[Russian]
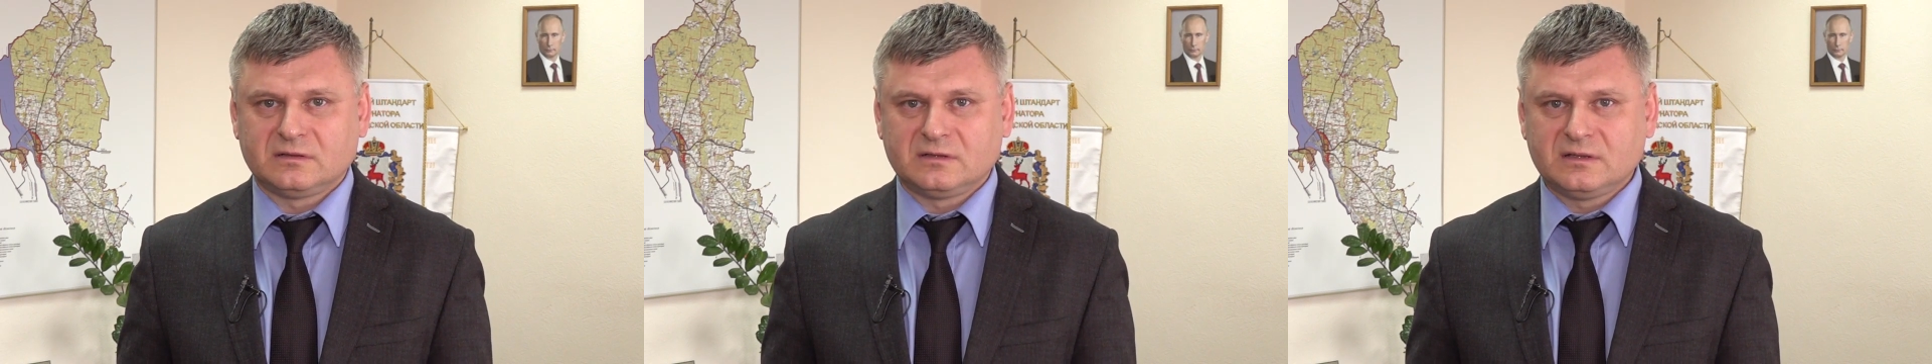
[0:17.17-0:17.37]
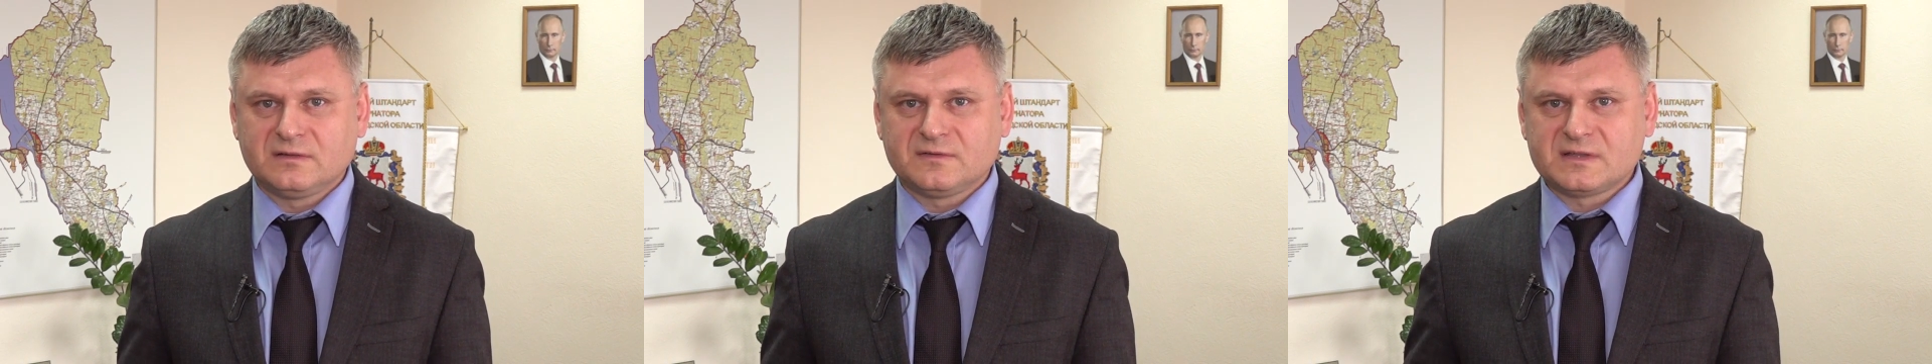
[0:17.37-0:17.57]

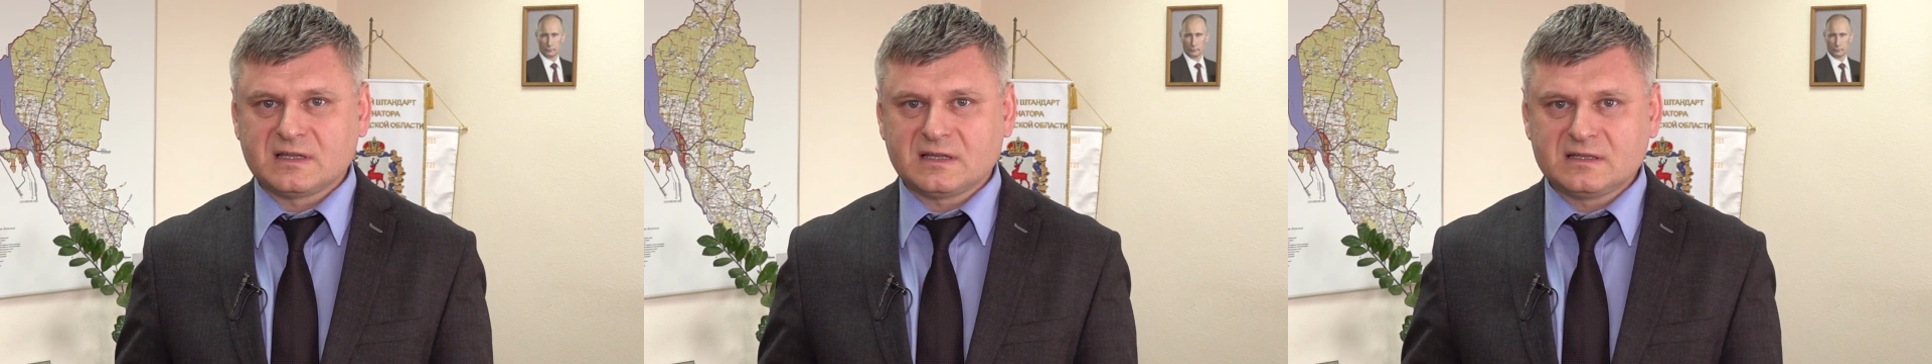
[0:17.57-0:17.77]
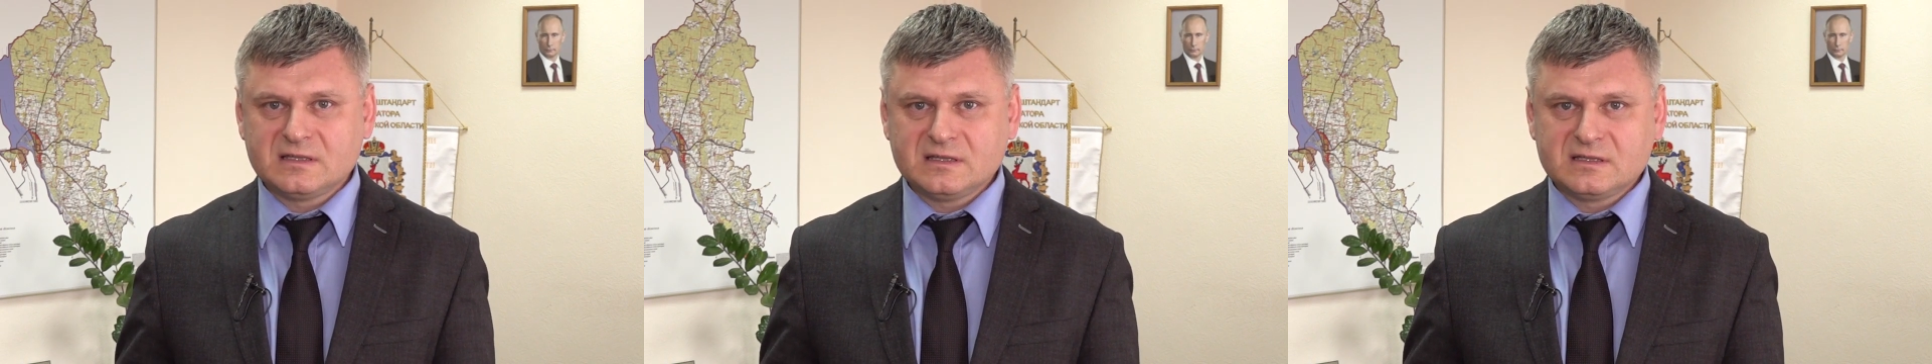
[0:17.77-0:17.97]
и в
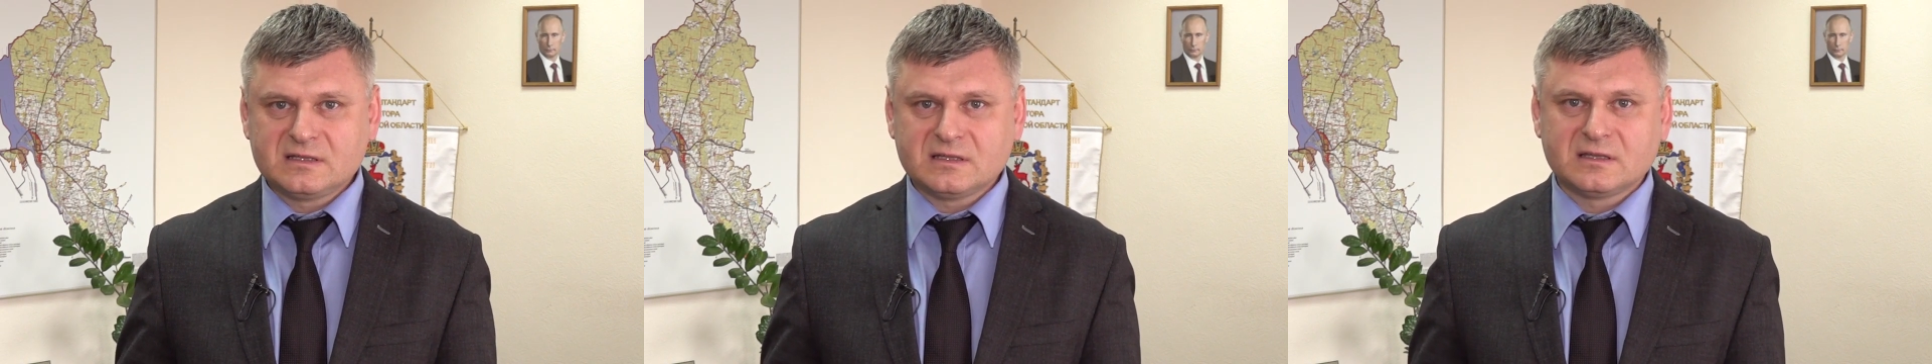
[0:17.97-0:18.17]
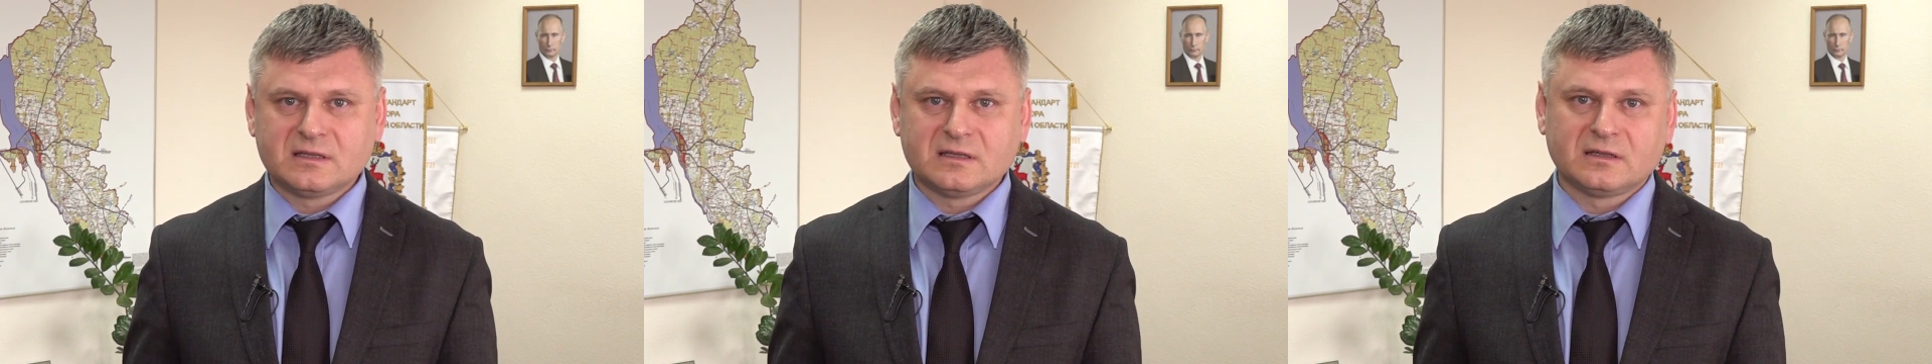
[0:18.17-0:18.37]

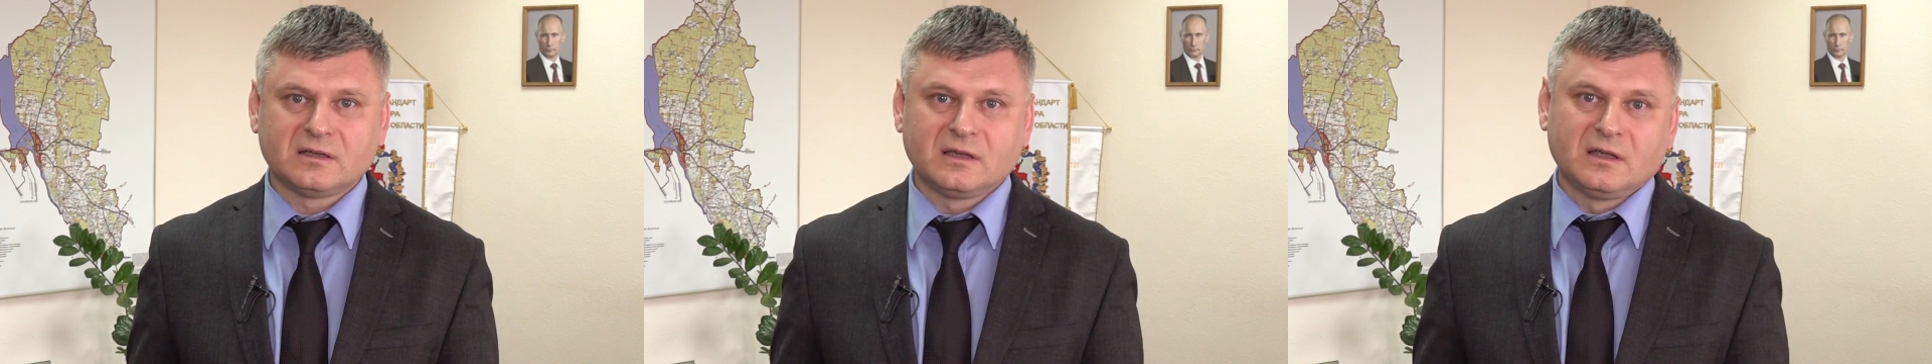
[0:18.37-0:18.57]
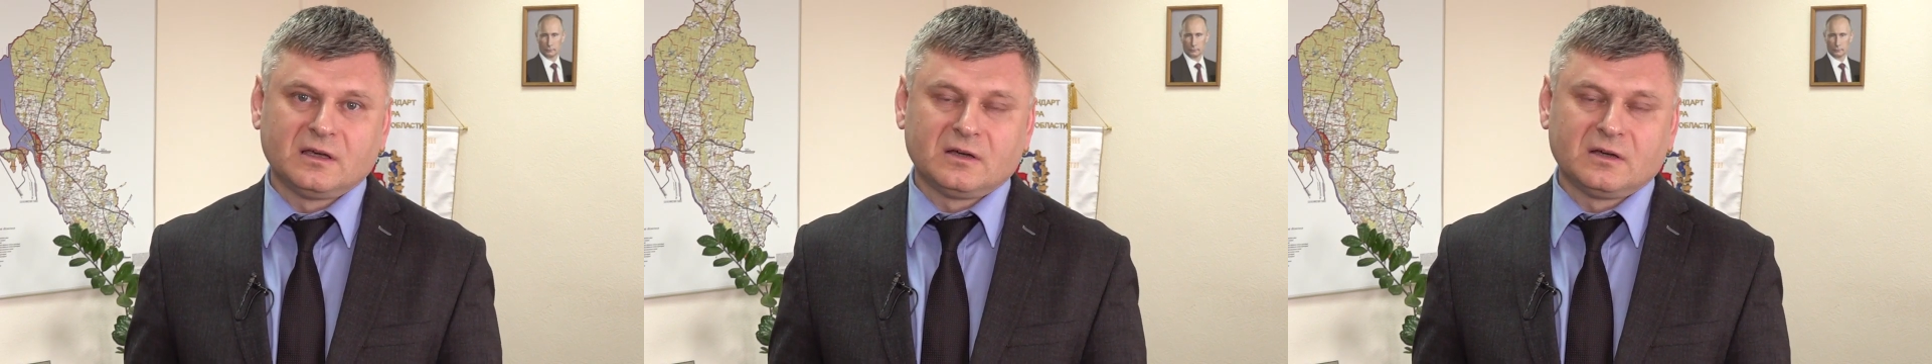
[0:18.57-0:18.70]
статистике